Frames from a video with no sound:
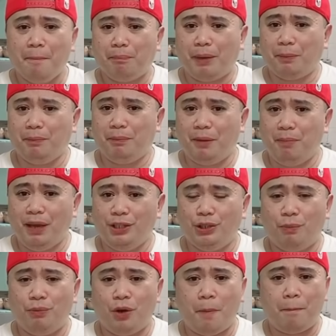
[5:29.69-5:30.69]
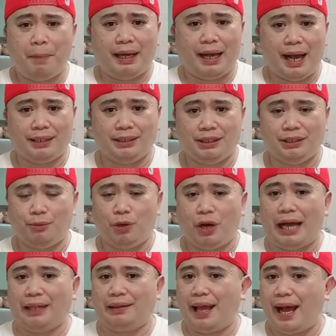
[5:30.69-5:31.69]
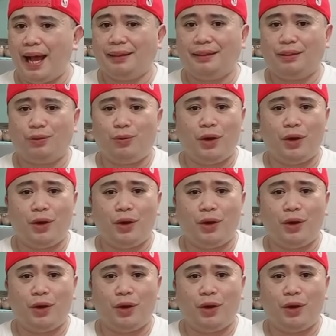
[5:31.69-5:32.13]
pagbibideo mo, pag-a-assist mo, at lahat